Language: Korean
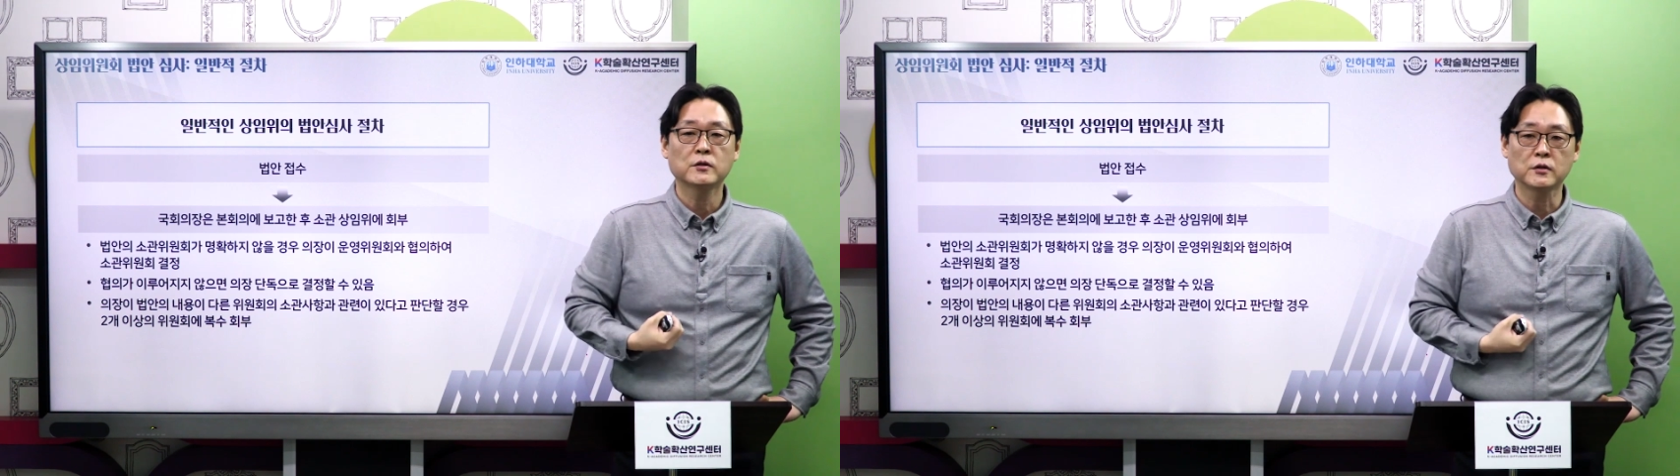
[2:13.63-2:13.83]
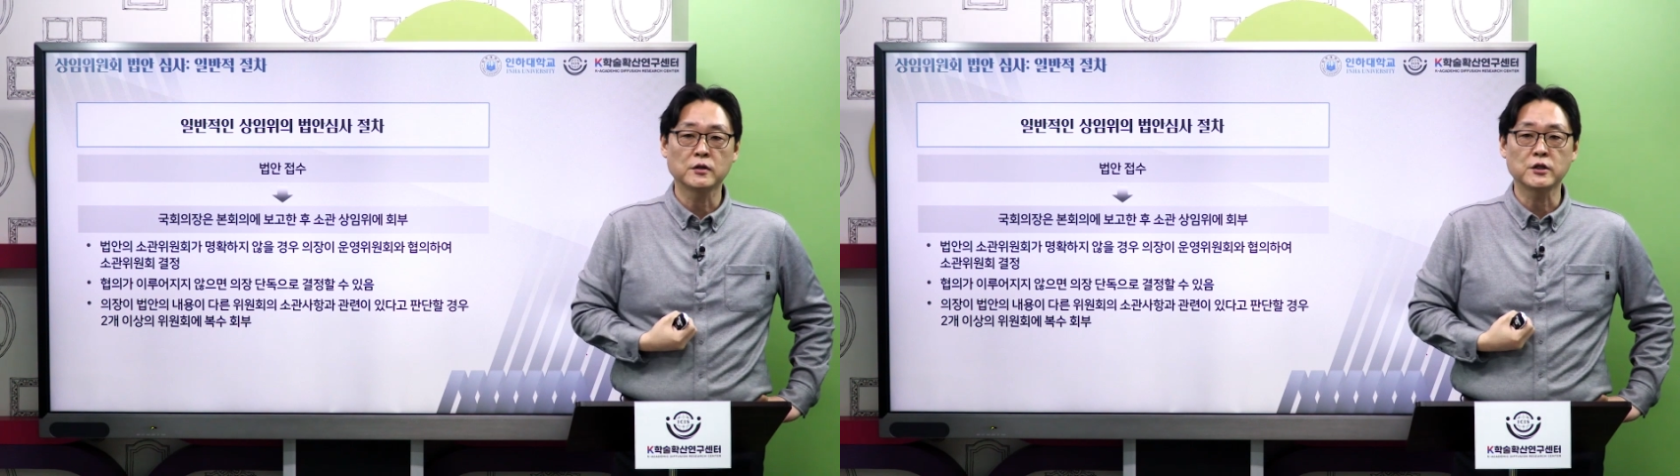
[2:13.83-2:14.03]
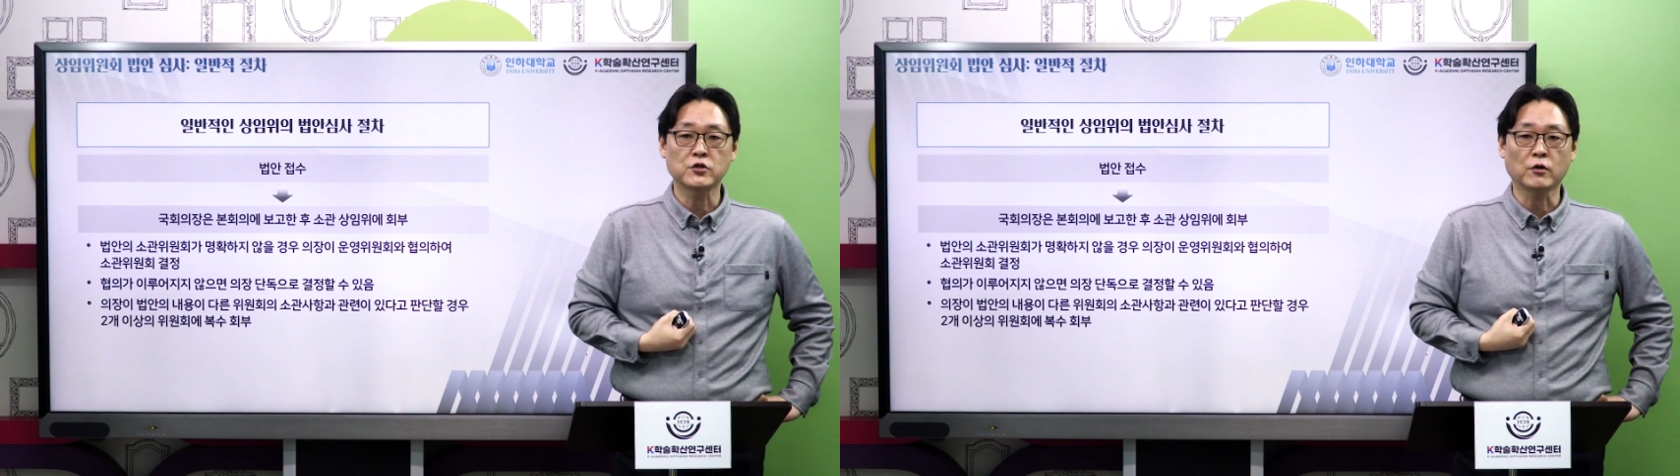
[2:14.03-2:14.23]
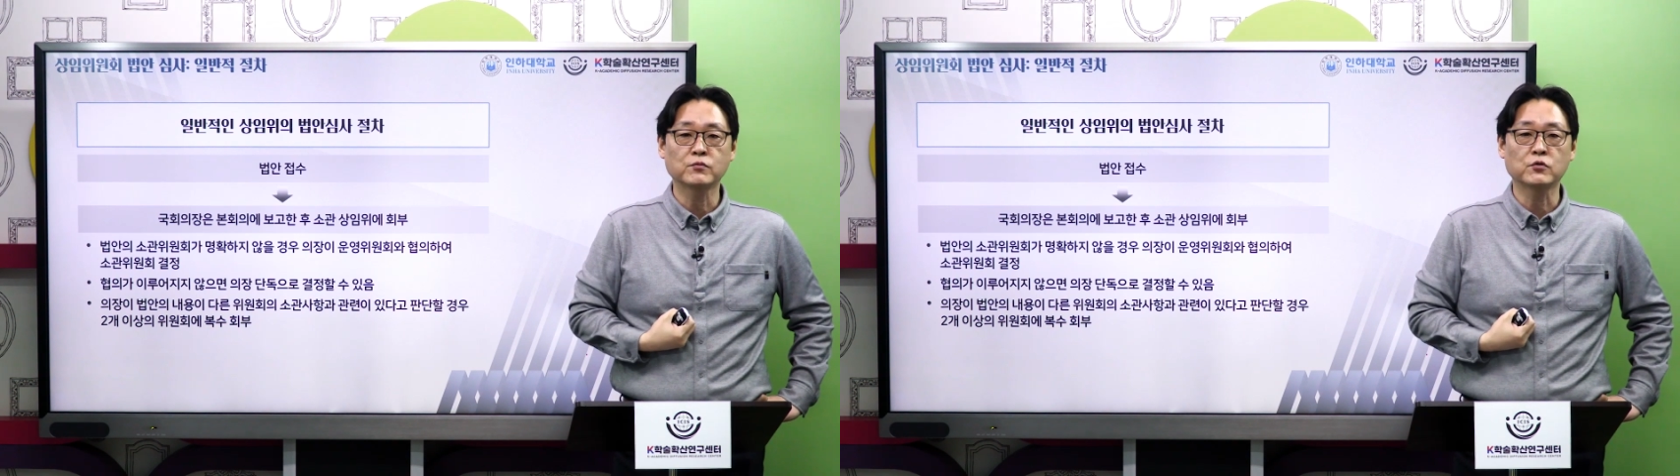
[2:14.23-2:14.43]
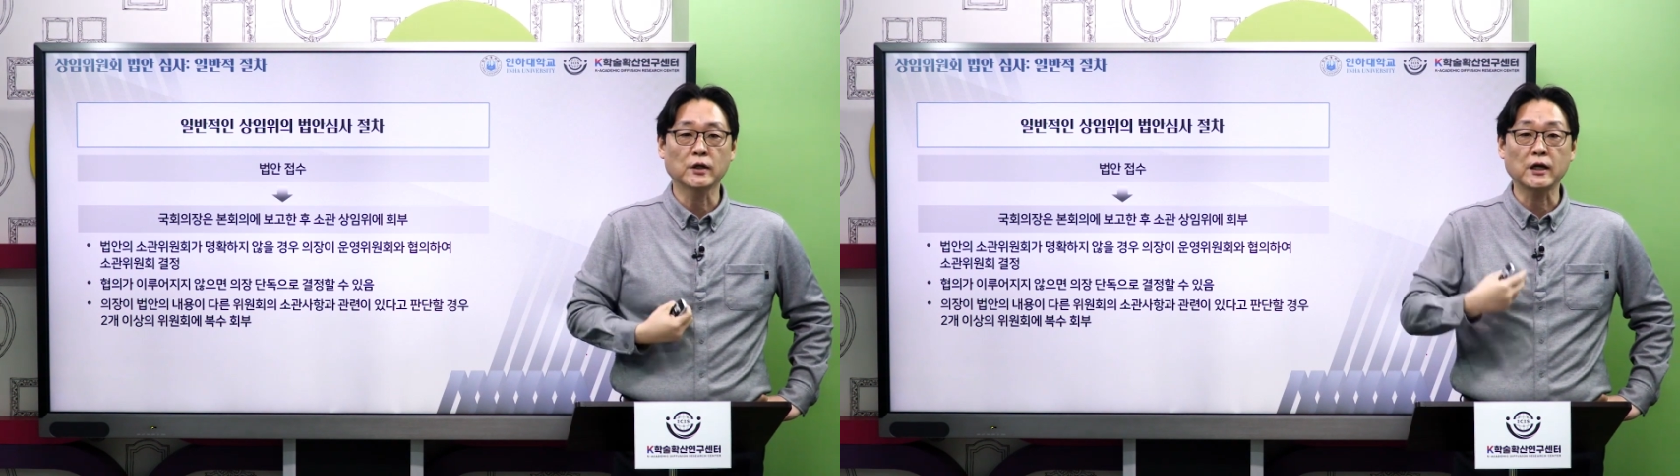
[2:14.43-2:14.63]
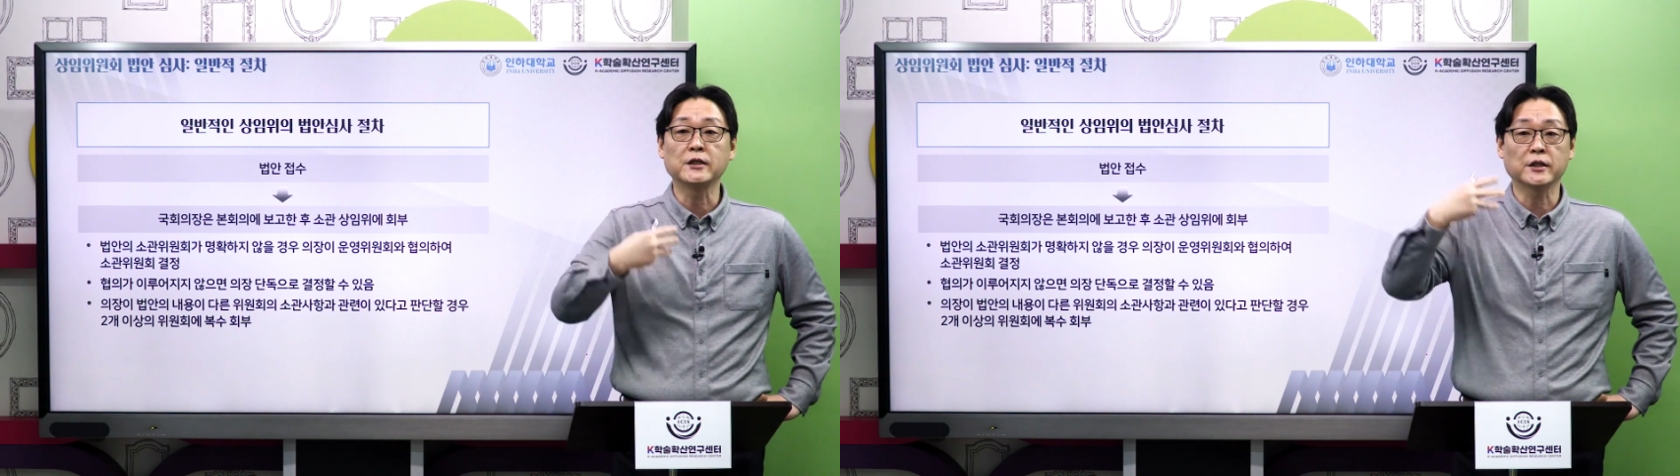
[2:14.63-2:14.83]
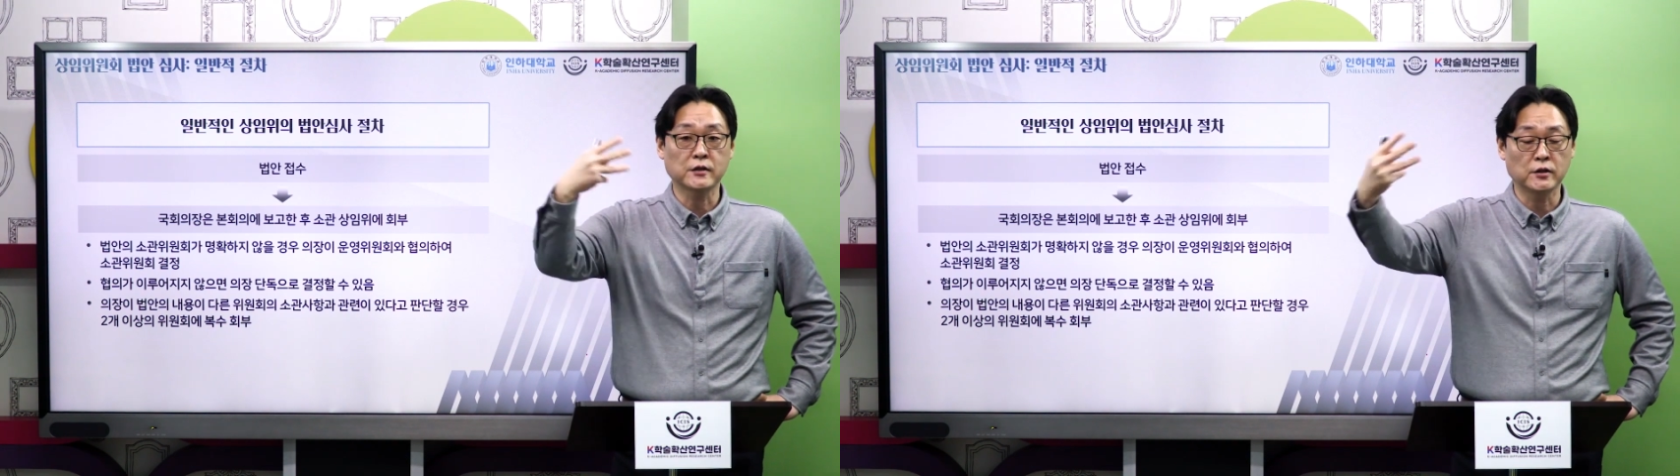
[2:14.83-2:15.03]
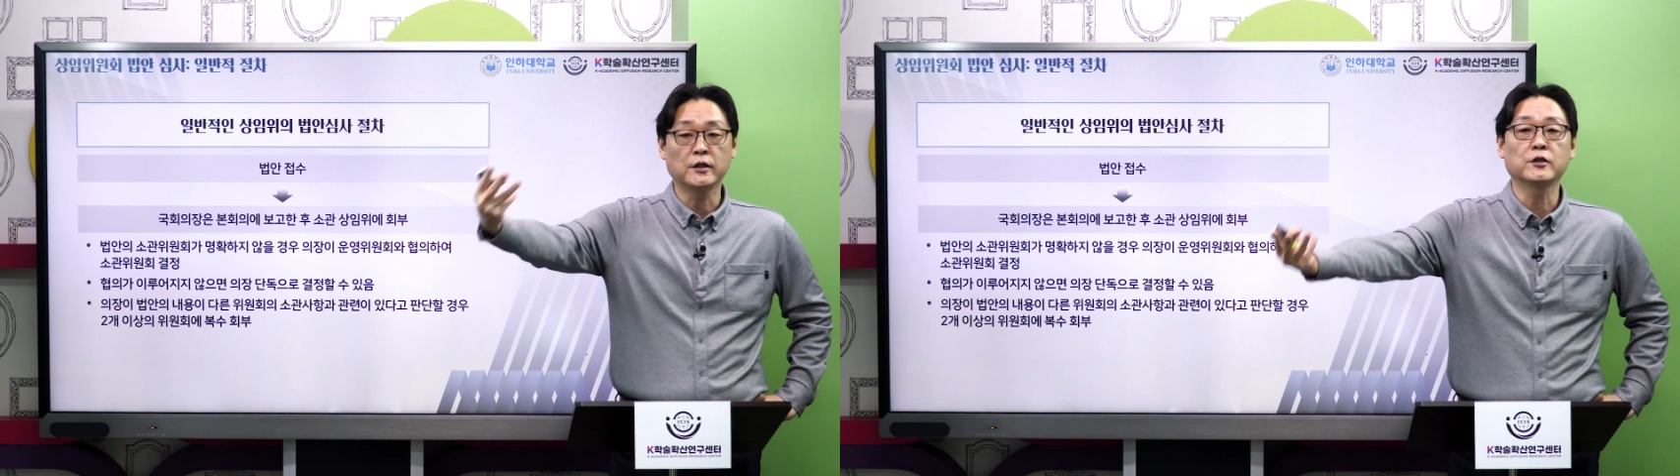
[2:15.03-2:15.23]
그 이제 접수 그러니까 이제
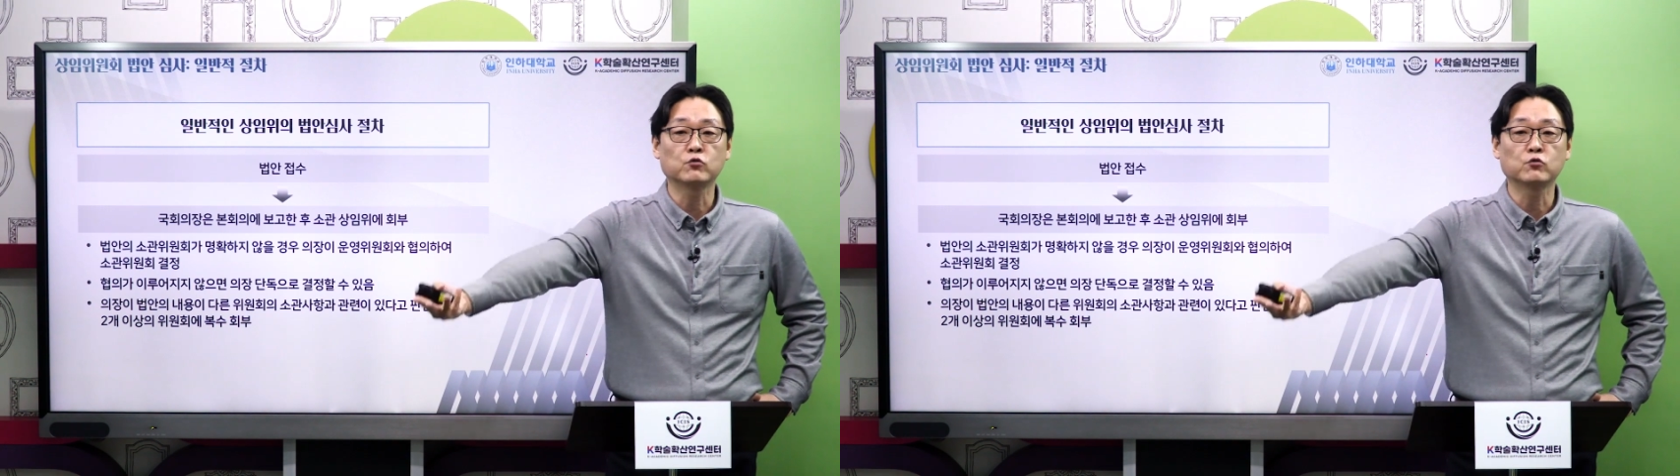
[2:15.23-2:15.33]
그 이제